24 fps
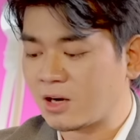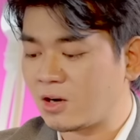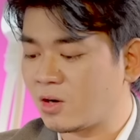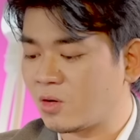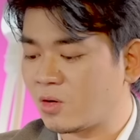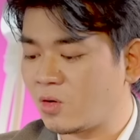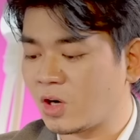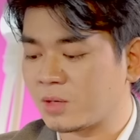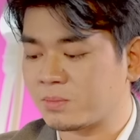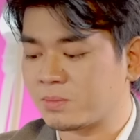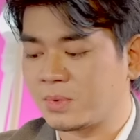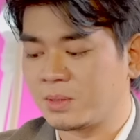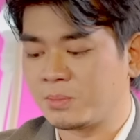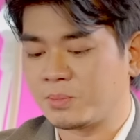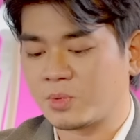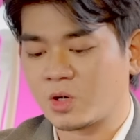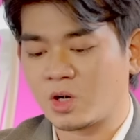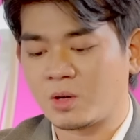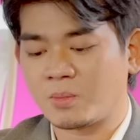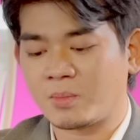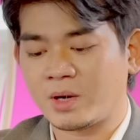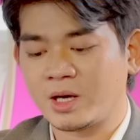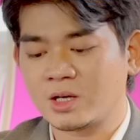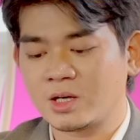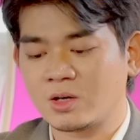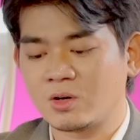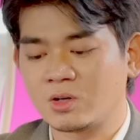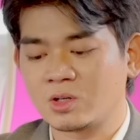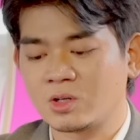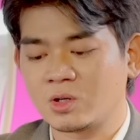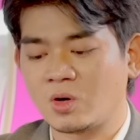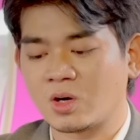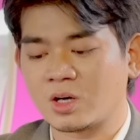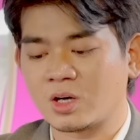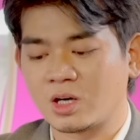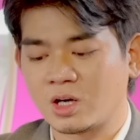có cột mình prom ai con
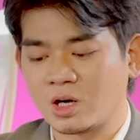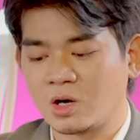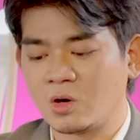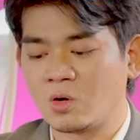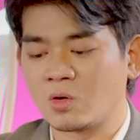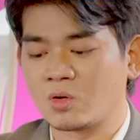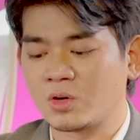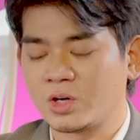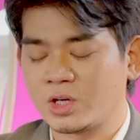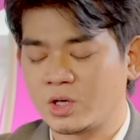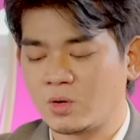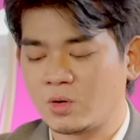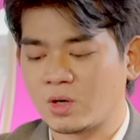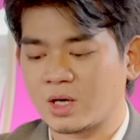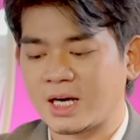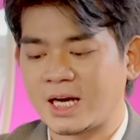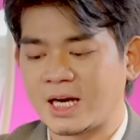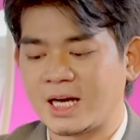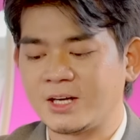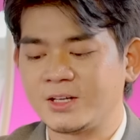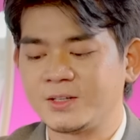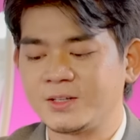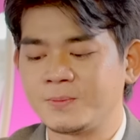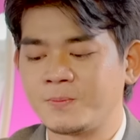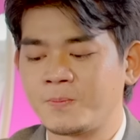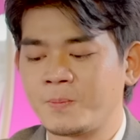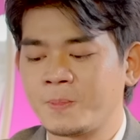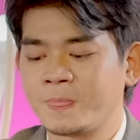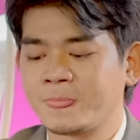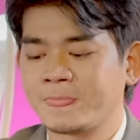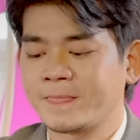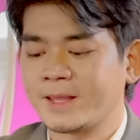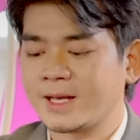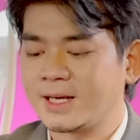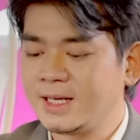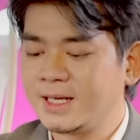cột là ngóng để cột lại
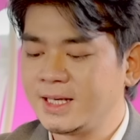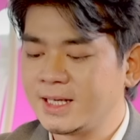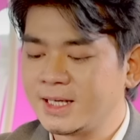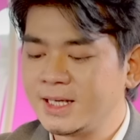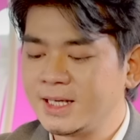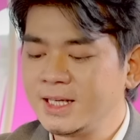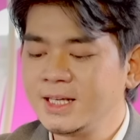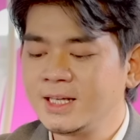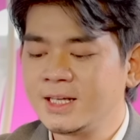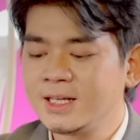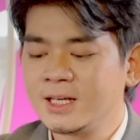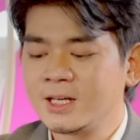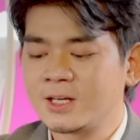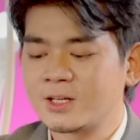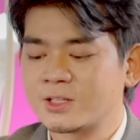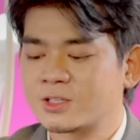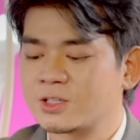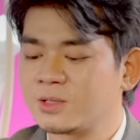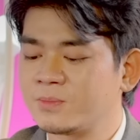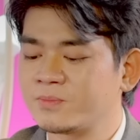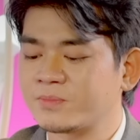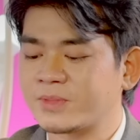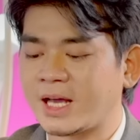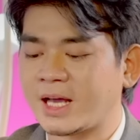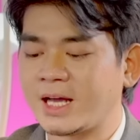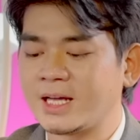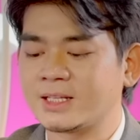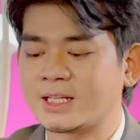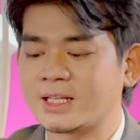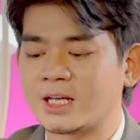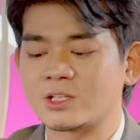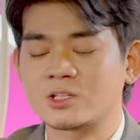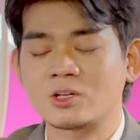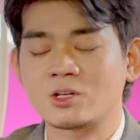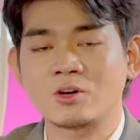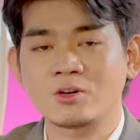clear ní xôm tay
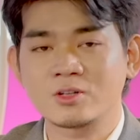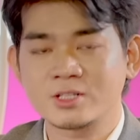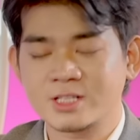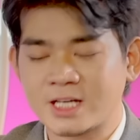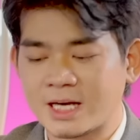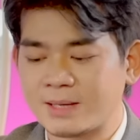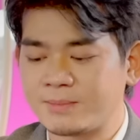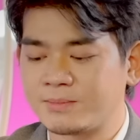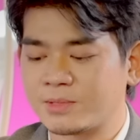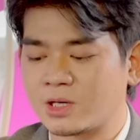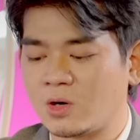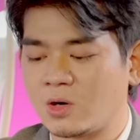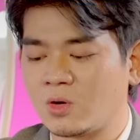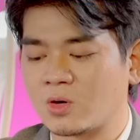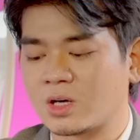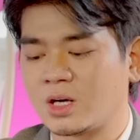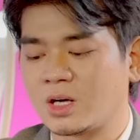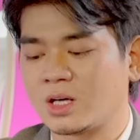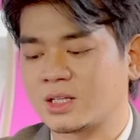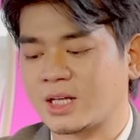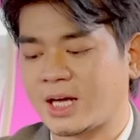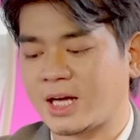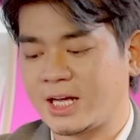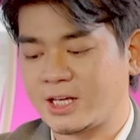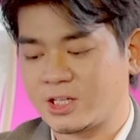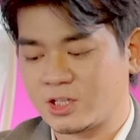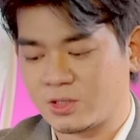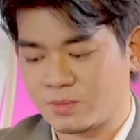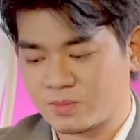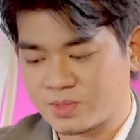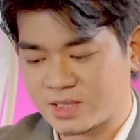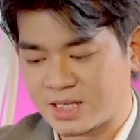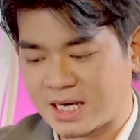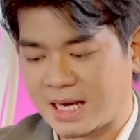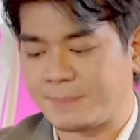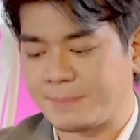tại trong chăm rồi hốt đó thay xôm
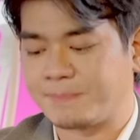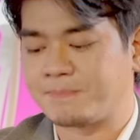sạc